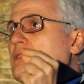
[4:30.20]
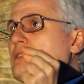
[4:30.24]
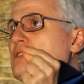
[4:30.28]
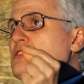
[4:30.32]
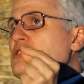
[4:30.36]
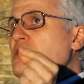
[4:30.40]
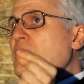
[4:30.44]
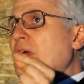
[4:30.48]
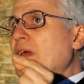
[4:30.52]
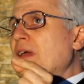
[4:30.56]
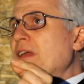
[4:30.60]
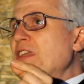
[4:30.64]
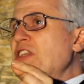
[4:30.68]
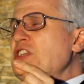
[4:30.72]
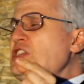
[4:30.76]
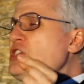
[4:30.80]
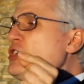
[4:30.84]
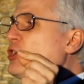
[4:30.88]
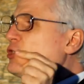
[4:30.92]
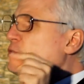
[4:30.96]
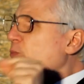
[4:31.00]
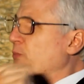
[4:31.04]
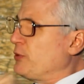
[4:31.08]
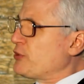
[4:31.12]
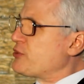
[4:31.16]
że
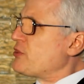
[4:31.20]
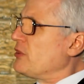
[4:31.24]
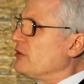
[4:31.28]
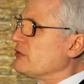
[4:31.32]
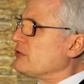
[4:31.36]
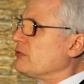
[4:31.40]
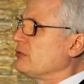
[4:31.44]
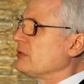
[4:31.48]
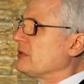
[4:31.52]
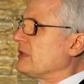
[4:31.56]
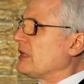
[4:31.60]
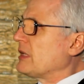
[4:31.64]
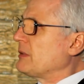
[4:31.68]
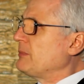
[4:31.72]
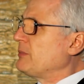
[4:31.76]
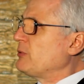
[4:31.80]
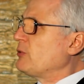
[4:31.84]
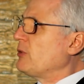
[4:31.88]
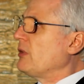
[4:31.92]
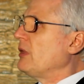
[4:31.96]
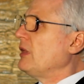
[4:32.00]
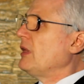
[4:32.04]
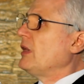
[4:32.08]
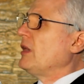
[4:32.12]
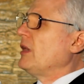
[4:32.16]
nie od początku tak. E,
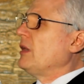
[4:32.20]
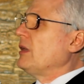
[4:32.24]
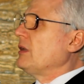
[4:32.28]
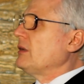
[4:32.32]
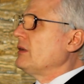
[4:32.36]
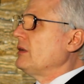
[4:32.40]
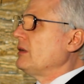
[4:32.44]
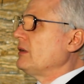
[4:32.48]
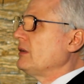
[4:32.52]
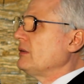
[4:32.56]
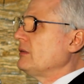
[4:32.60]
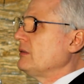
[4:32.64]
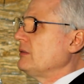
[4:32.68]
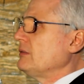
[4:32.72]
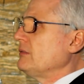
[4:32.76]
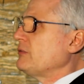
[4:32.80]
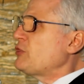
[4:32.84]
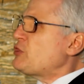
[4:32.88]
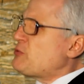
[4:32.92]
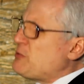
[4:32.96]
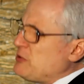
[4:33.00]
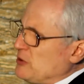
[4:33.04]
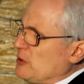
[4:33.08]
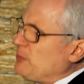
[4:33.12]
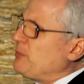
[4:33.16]

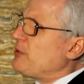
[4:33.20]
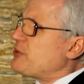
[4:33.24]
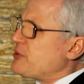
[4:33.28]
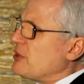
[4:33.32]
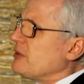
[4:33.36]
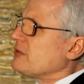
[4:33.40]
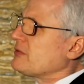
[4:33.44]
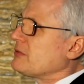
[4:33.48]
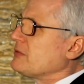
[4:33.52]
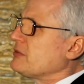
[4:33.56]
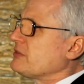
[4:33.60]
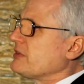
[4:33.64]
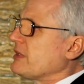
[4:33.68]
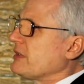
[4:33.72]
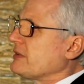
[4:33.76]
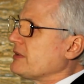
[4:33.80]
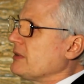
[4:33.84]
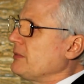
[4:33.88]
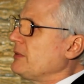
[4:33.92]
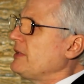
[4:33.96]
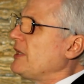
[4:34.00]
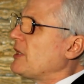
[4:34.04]
wróćmy do początku zatem.